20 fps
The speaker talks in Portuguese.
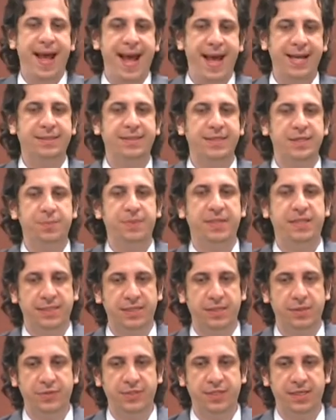essa
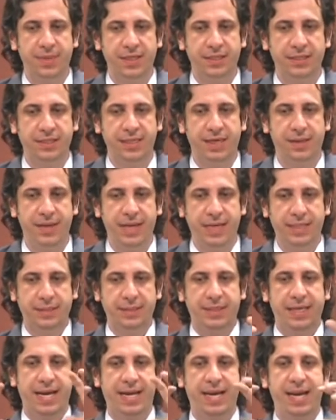expressão
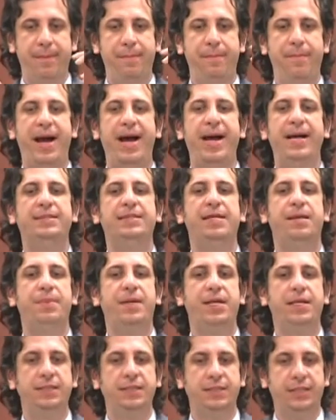semanticamente ela é mais
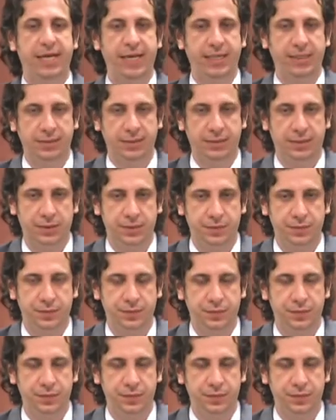abrangente.